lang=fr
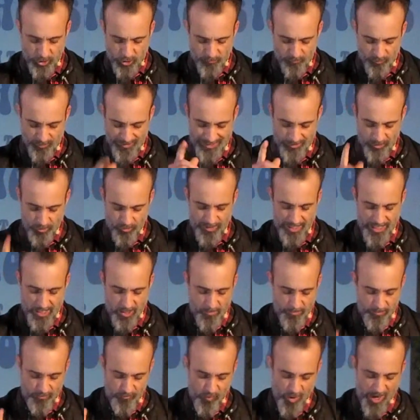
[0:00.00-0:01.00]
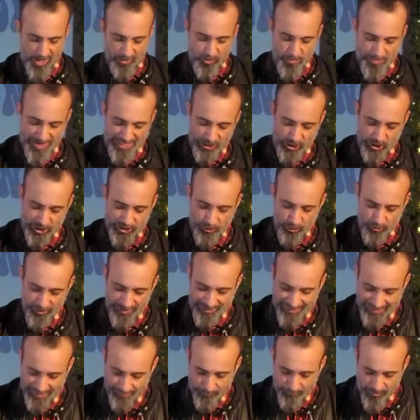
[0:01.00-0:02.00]
Je vous ai donné le pouvoir de marcher sur
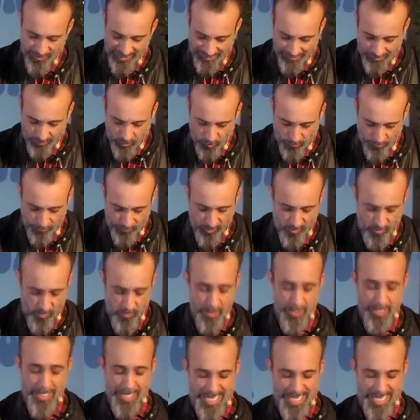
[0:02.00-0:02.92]
les serpents et les scorpions